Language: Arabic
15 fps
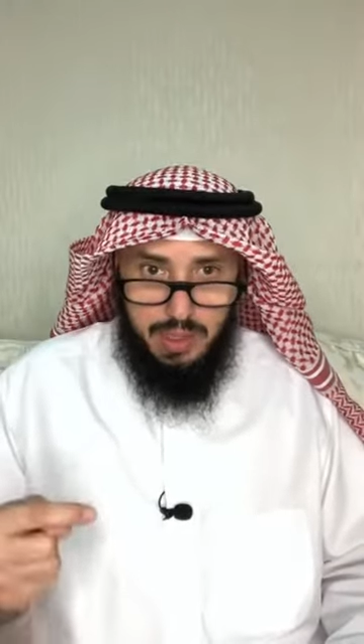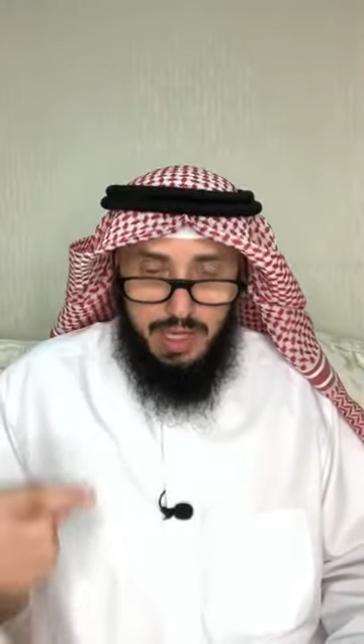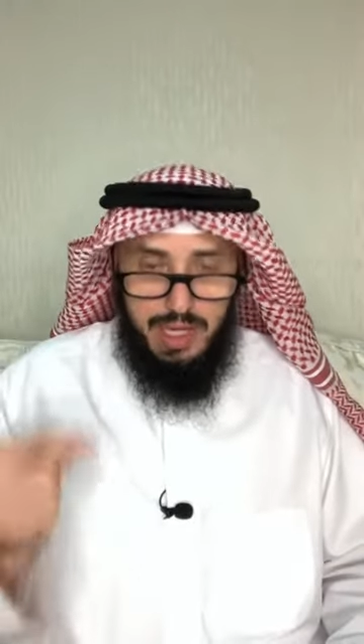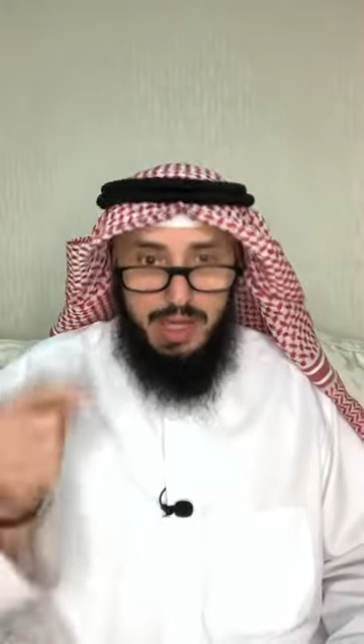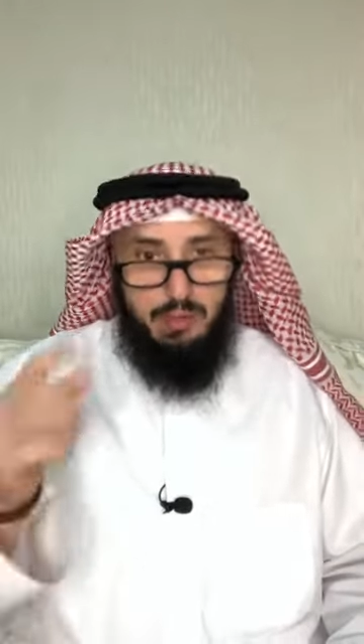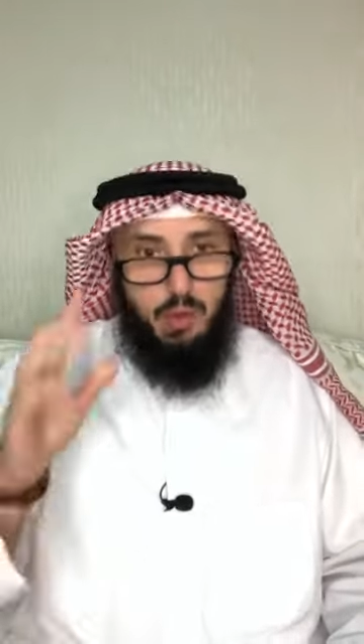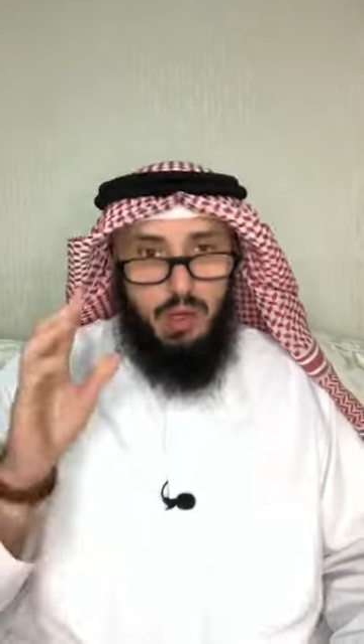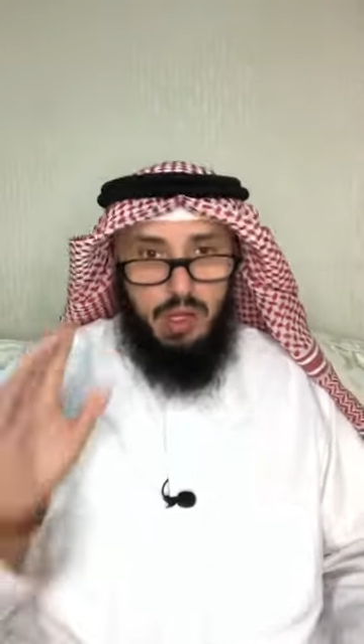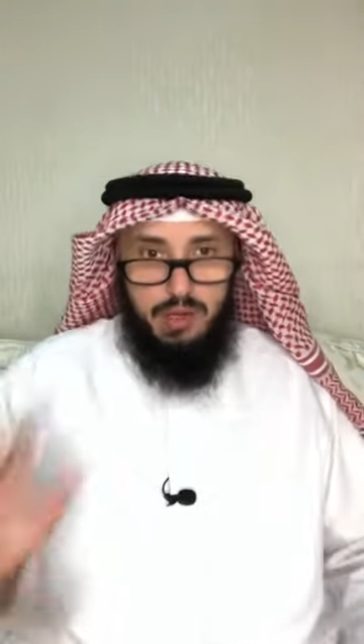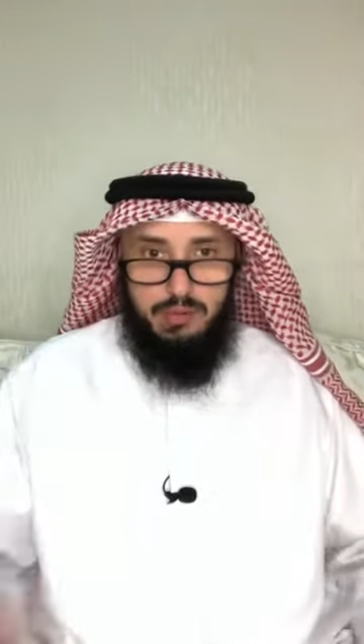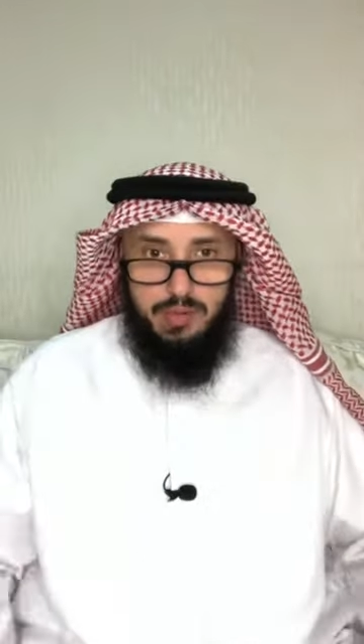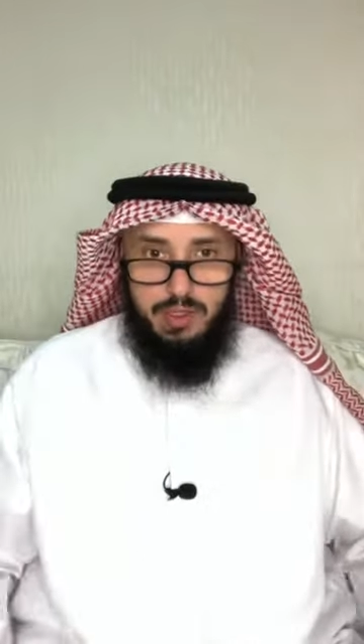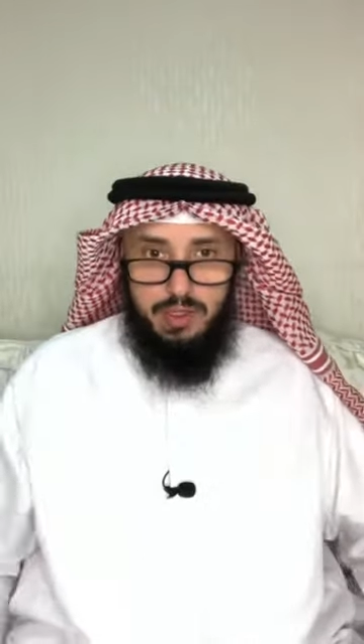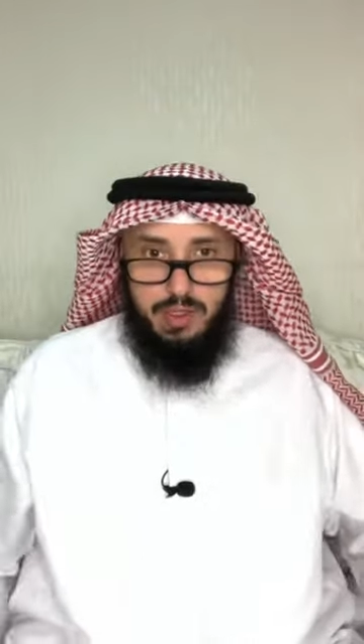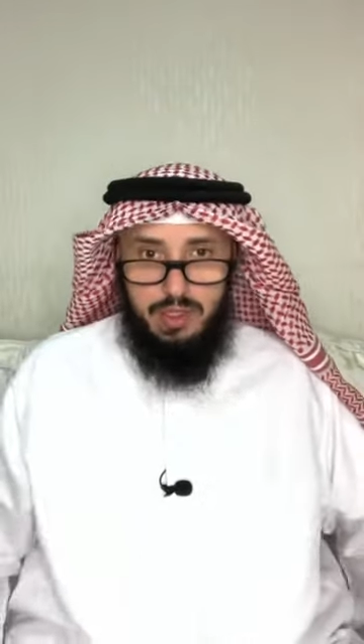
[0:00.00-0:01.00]
على
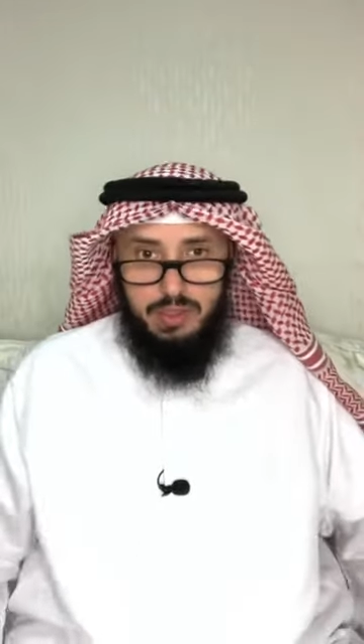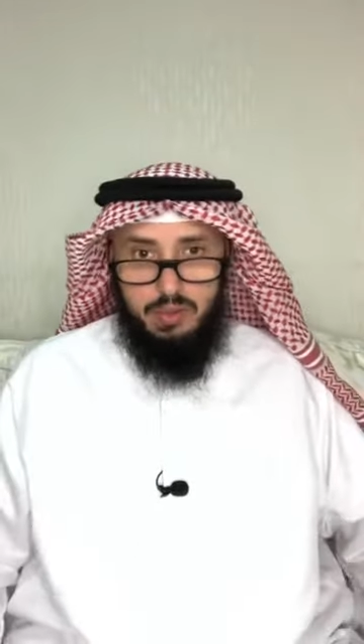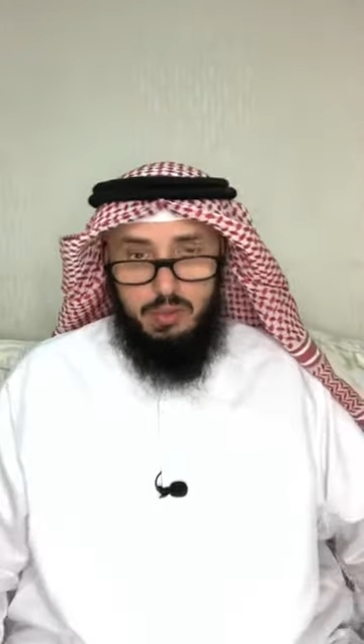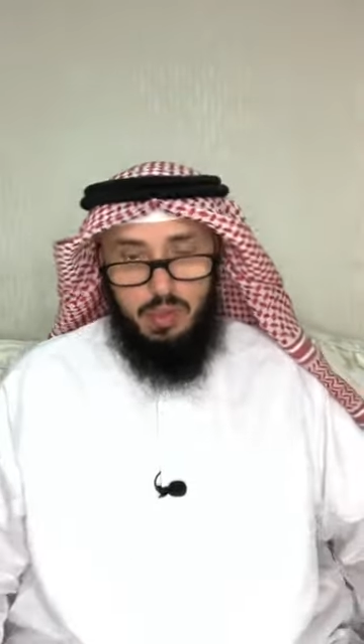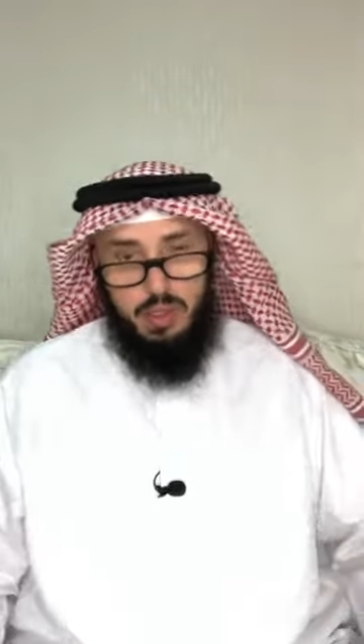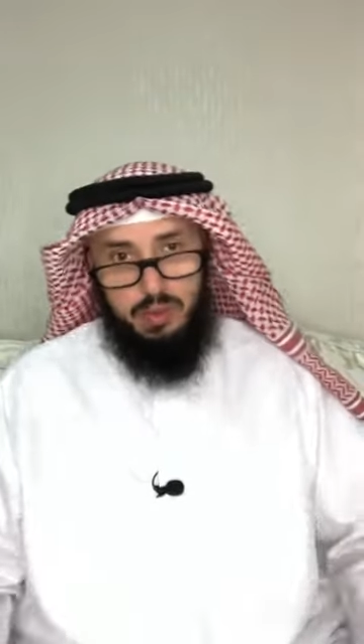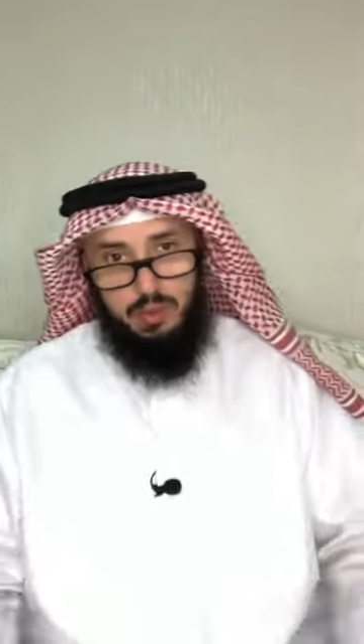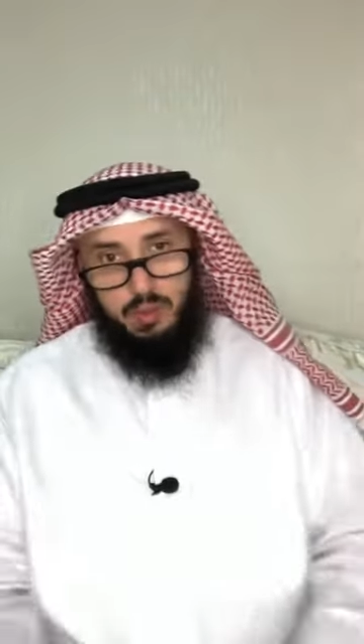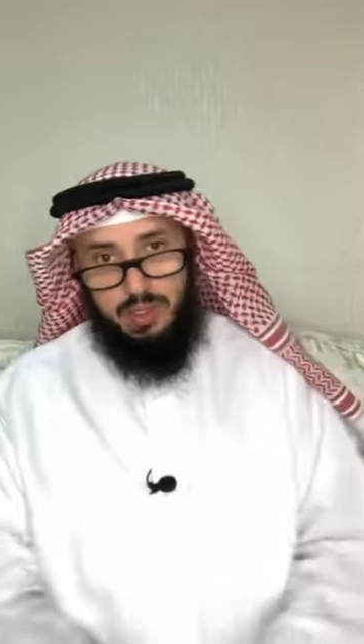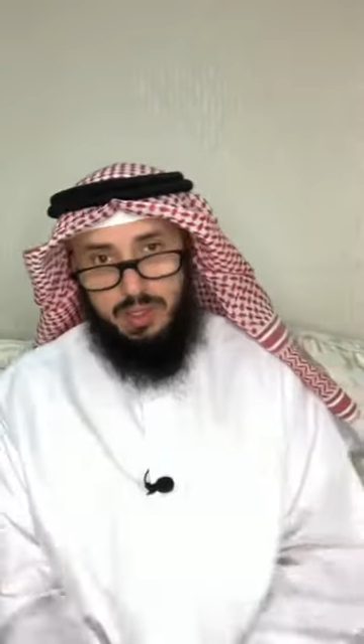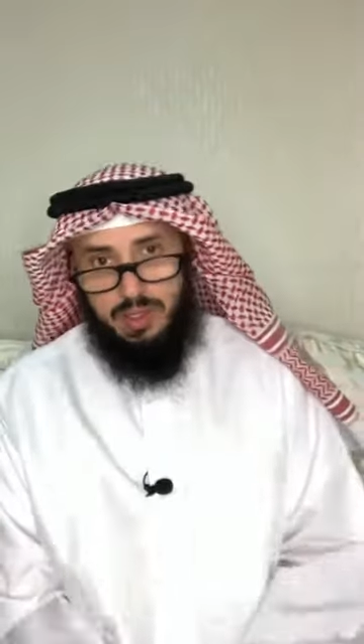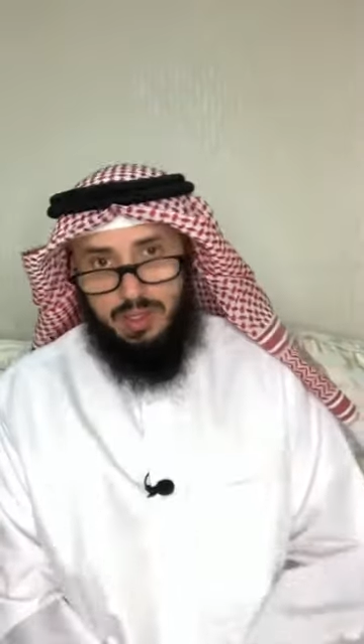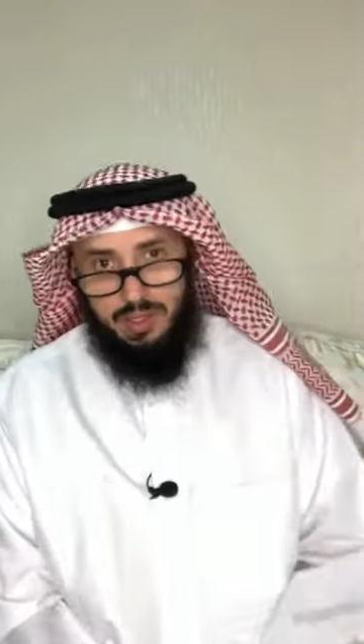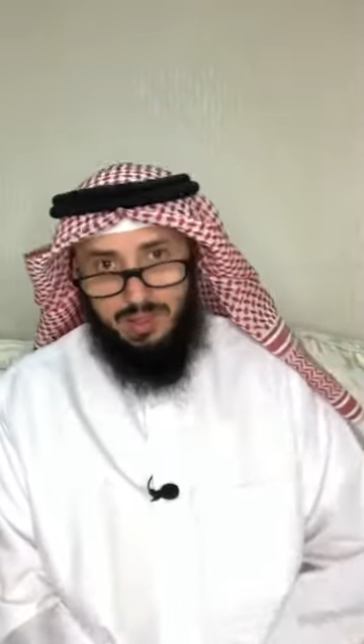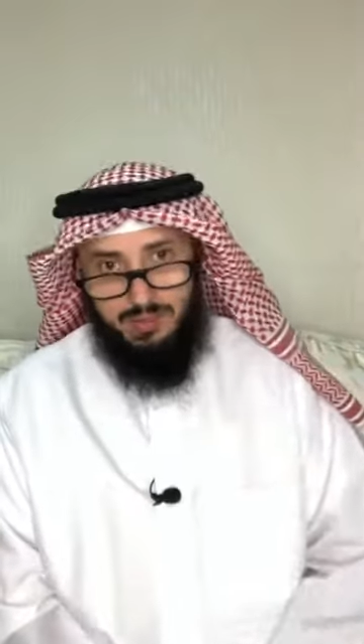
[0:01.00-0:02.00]
مخالفة الله سبحانه
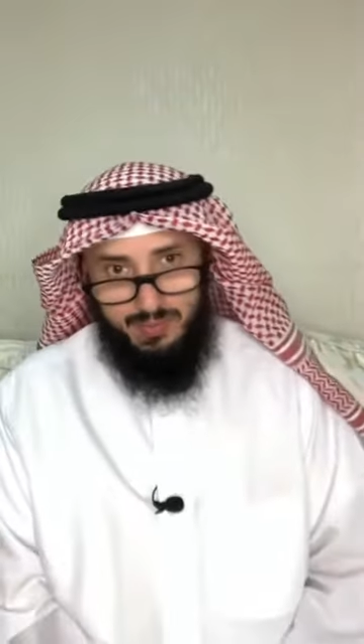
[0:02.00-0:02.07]
وتعالى